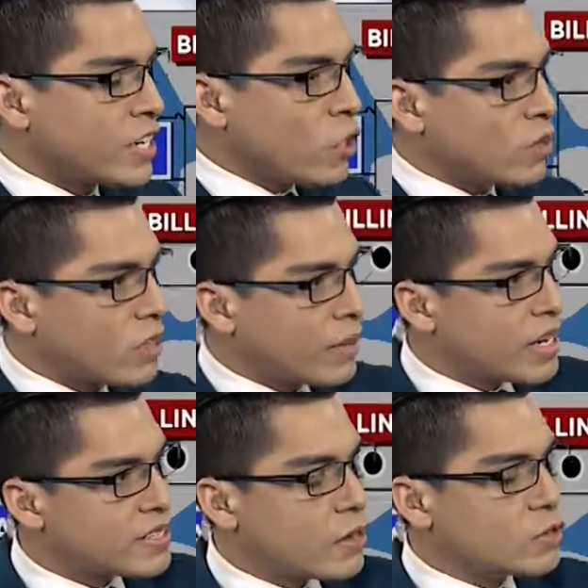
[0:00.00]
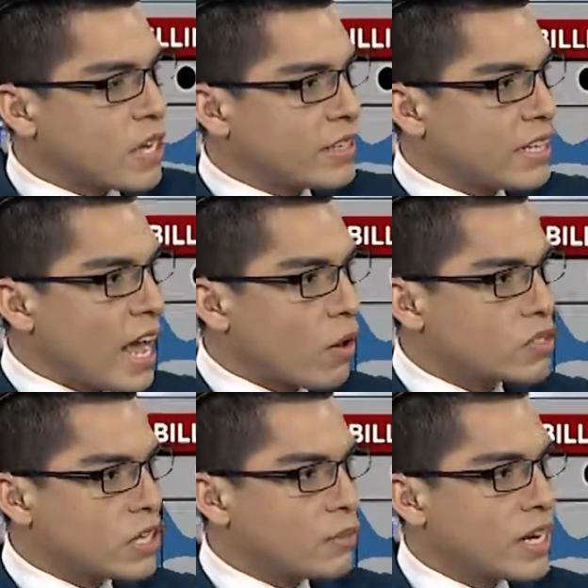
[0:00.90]
así como también hacia los grandes
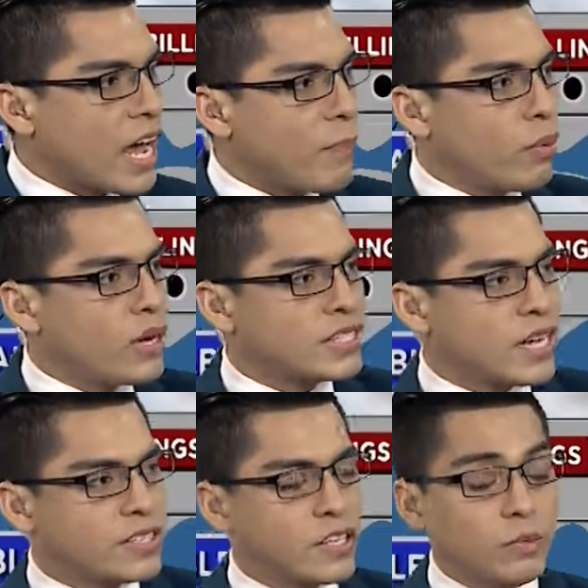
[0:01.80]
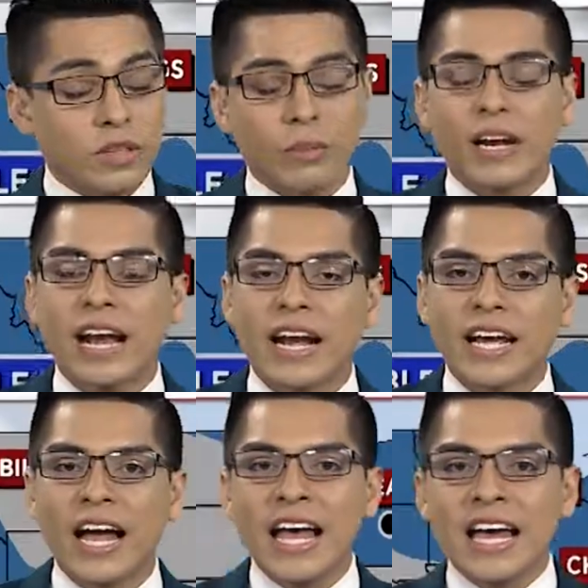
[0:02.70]
lagos y Minneapolis, así como también el
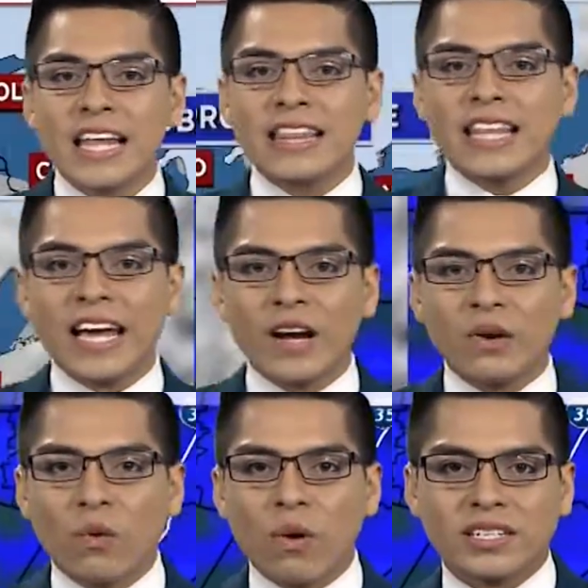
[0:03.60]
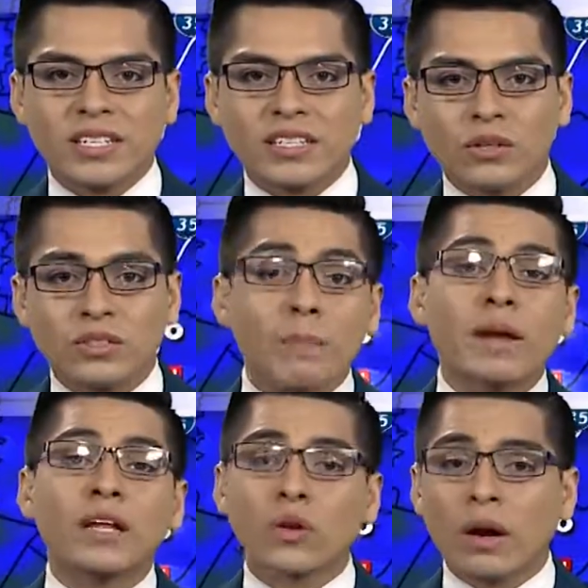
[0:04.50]
área de Washington.
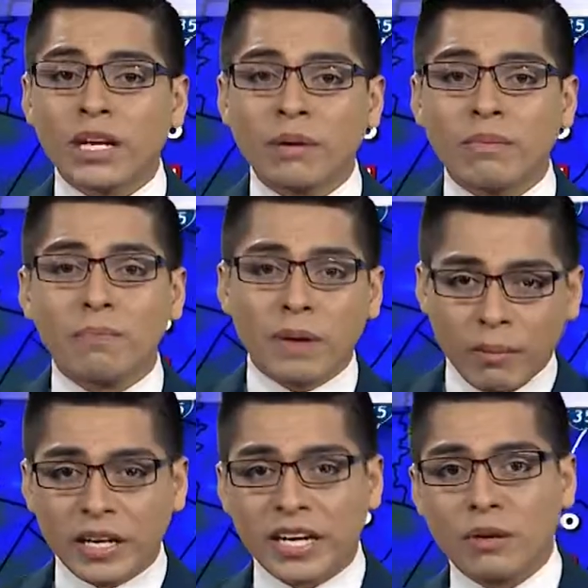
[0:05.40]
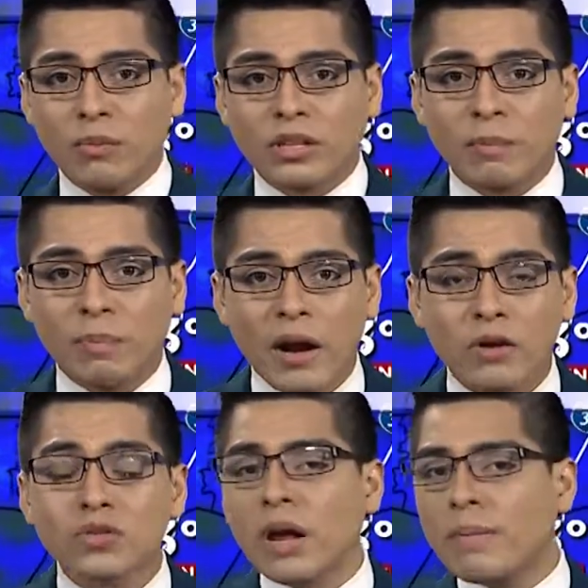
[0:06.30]
Temperatura mínima para mañana muy
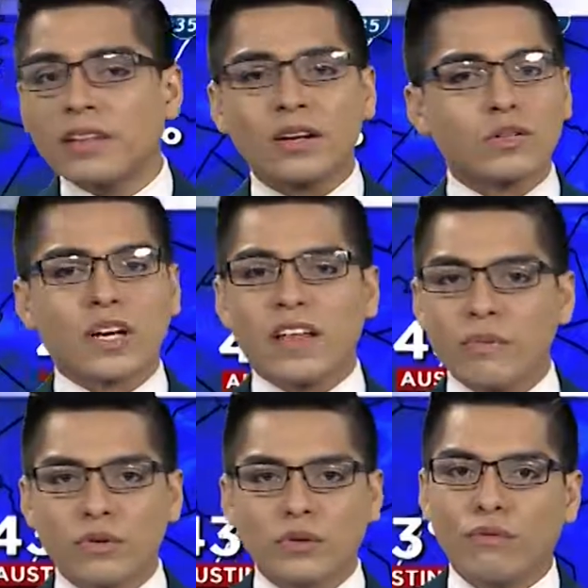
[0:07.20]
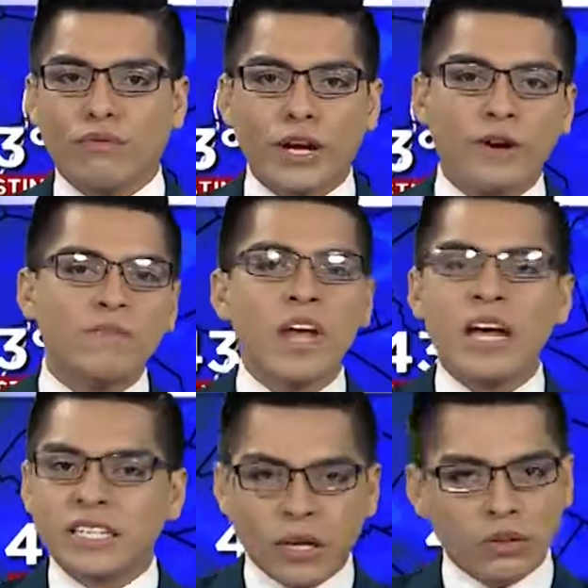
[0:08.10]
temprano, solamente nos quedaremos con frío,
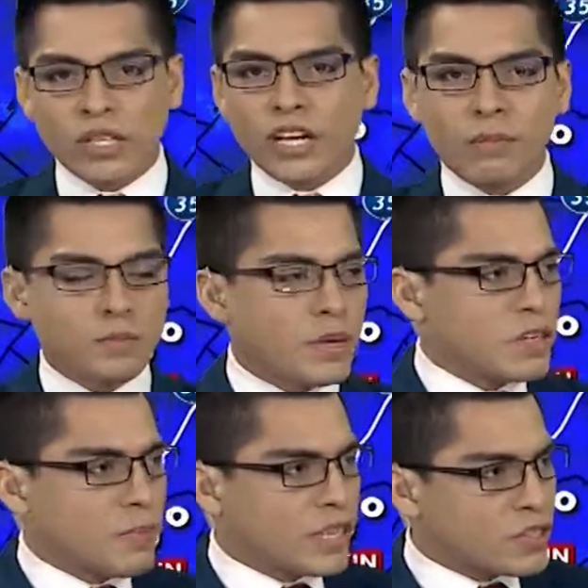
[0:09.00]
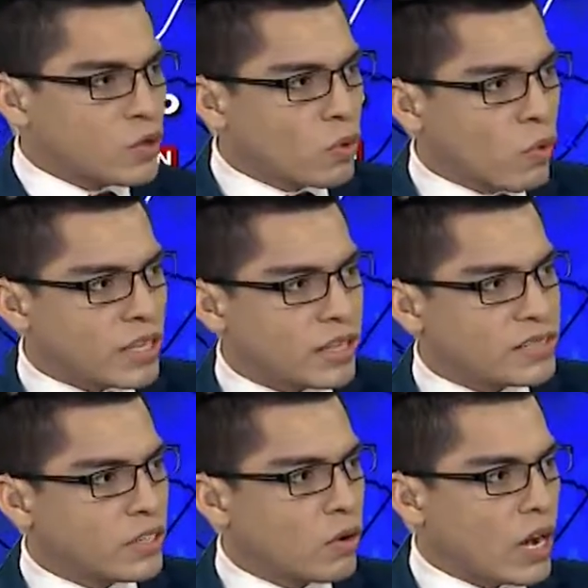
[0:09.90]
ya no tendremos precipitación,
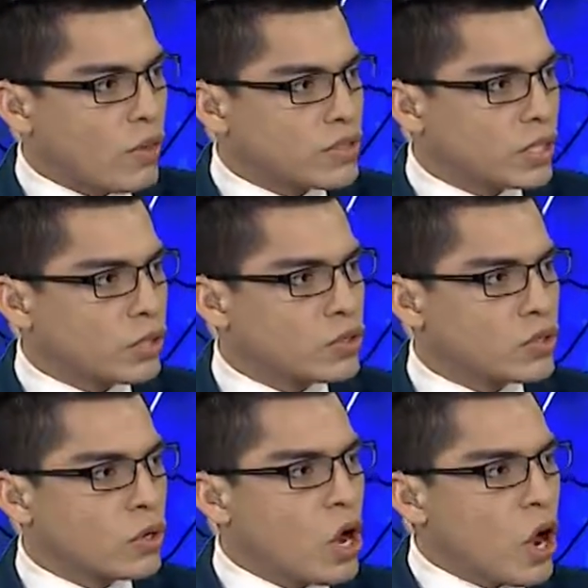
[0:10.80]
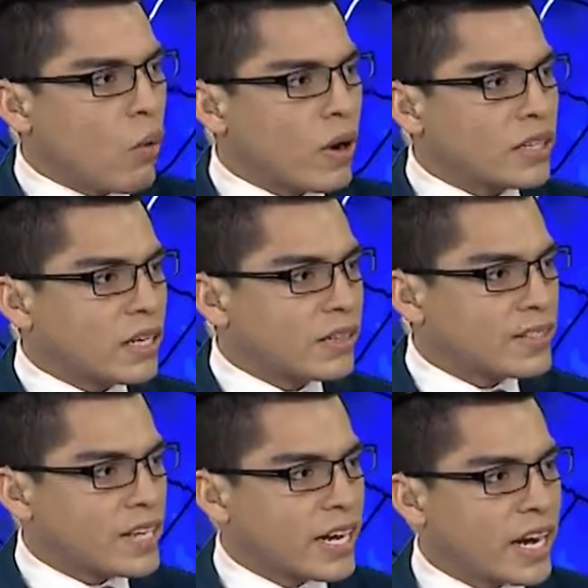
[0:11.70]
45 grados en Houston,
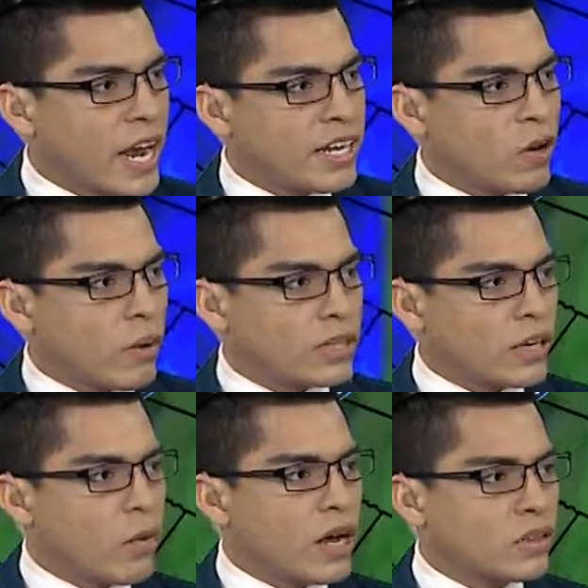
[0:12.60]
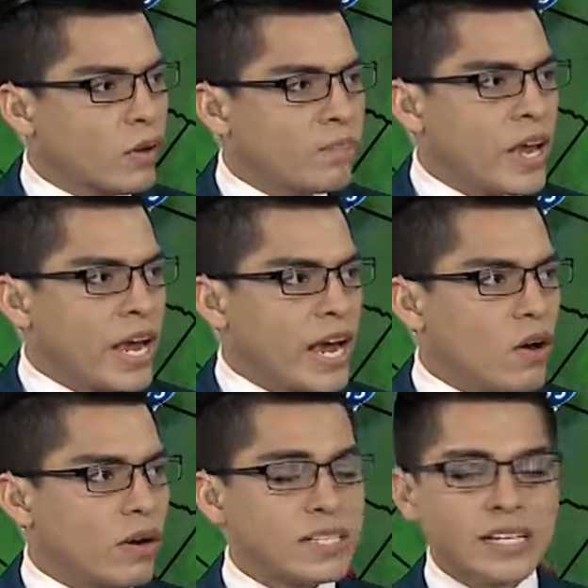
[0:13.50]
43 en Katy, 44
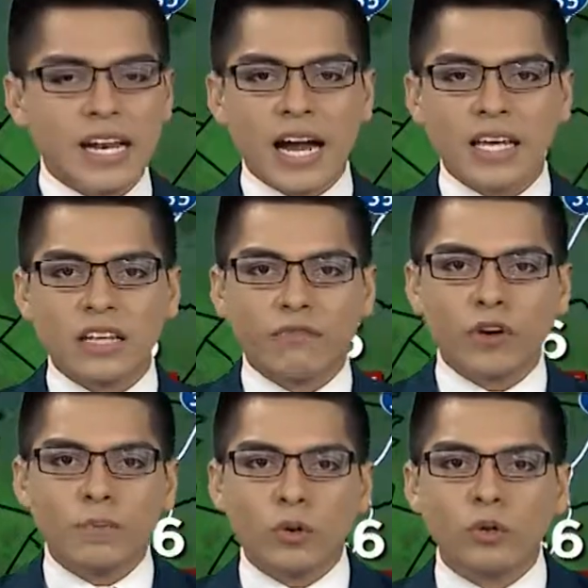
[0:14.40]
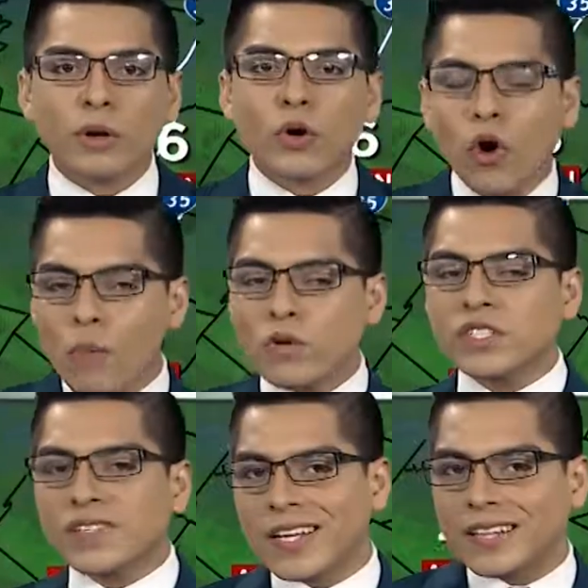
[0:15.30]
en lo que es el área de Freeport, pero
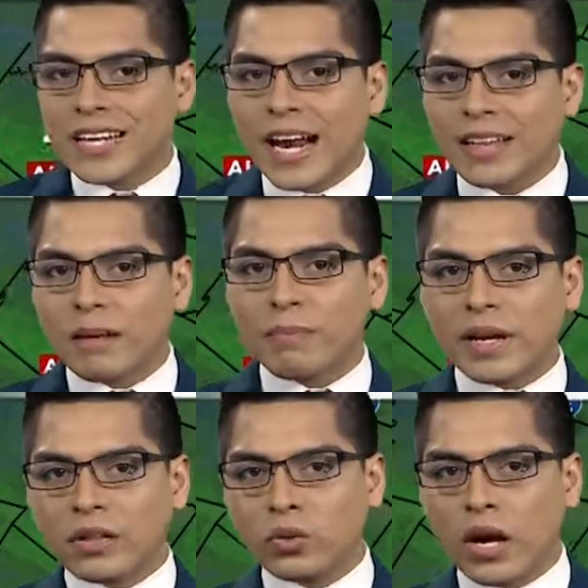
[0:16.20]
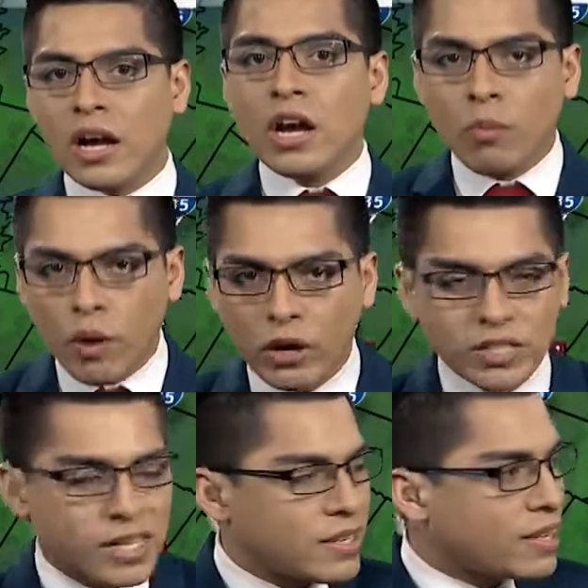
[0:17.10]
¿cómo se sentirá la temperatura?
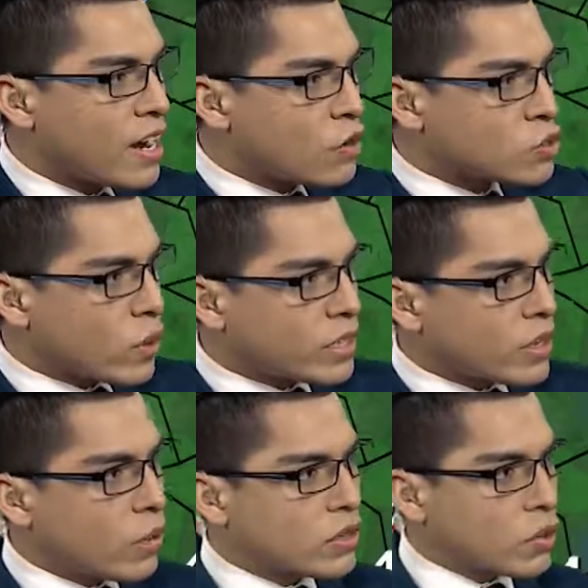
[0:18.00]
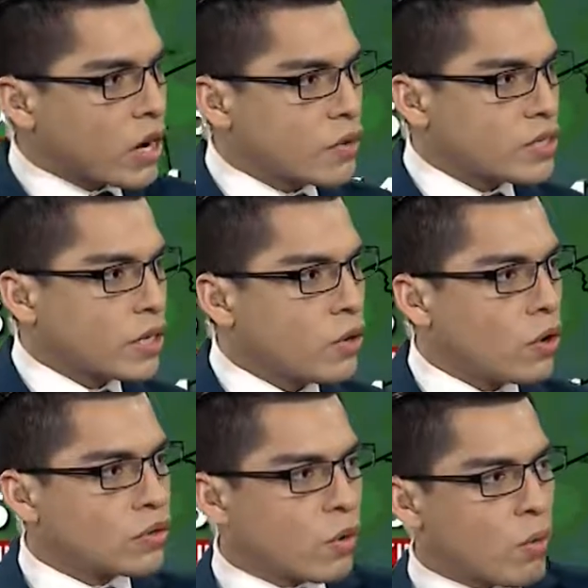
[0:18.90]
Bueno, se sentirán los 44 grados en
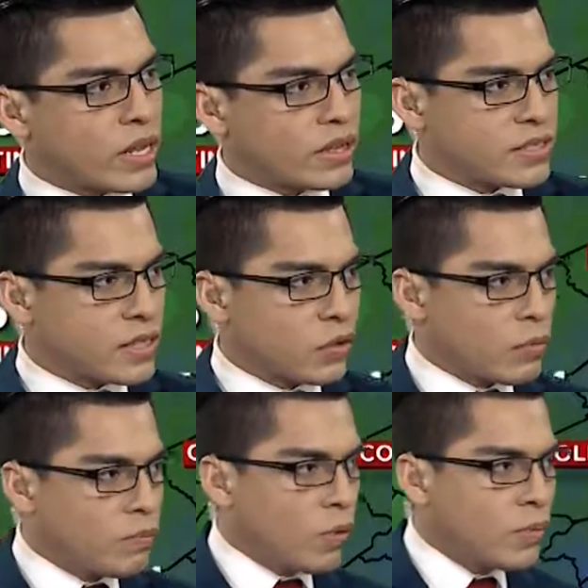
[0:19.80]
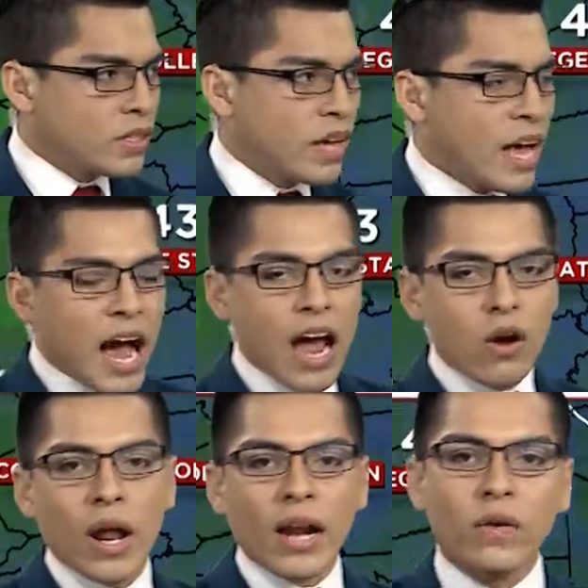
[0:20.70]
Conroe, 45 en Beaumont,
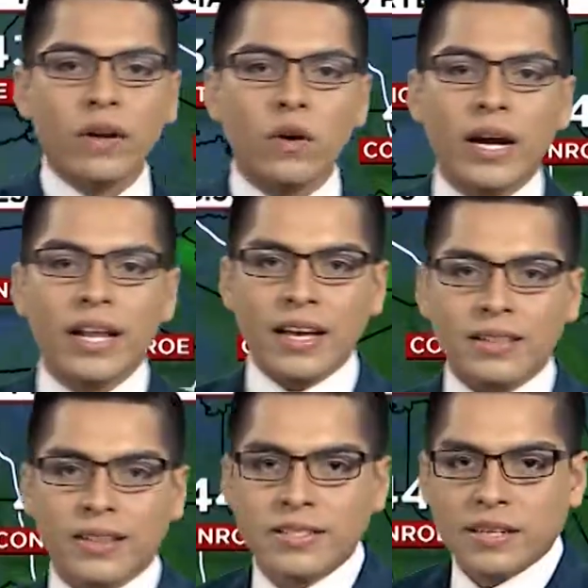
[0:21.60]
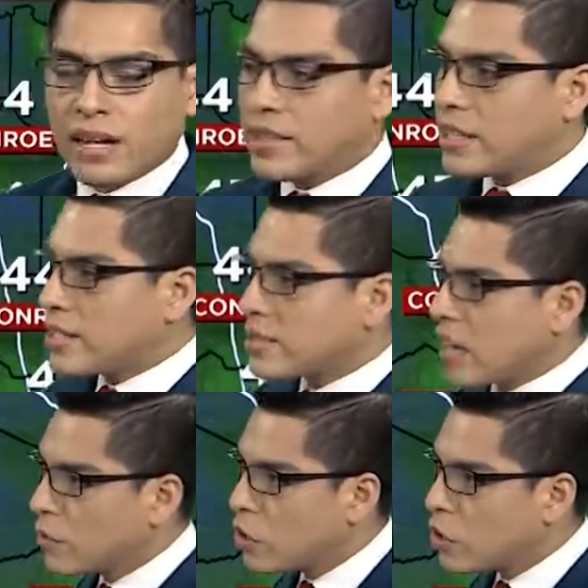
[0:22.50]
a lo largo de lo que es la interesante Estatal 10,